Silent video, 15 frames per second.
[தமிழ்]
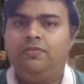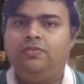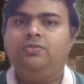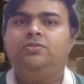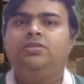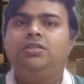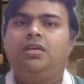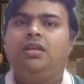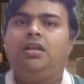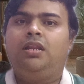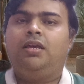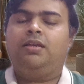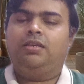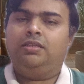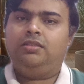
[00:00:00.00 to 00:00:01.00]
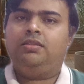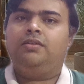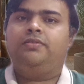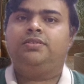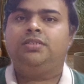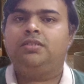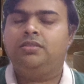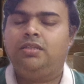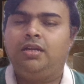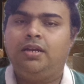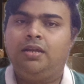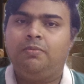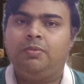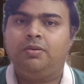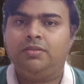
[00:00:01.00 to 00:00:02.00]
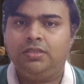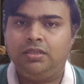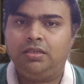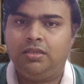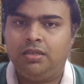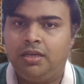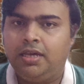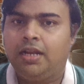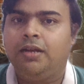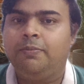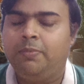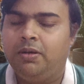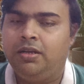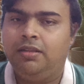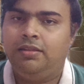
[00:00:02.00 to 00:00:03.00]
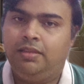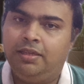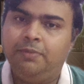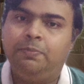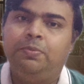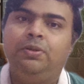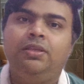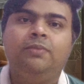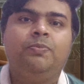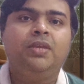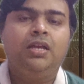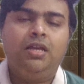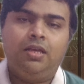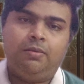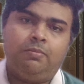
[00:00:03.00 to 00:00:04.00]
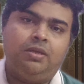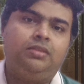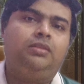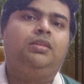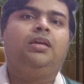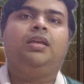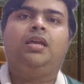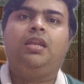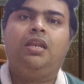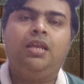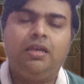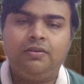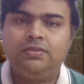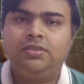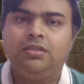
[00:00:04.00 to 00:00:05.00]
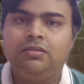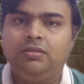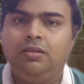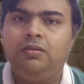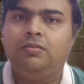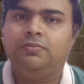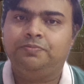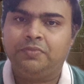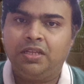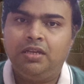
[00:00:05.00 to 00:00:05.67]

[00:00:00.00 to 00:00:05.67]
ஃப்யூச்சரில் இந்த விஷயத்தில் நம்ம வந்து கரெக்ட் பண்ணி எப்படி மற்ற எல்லா விஷயத்துலேயும்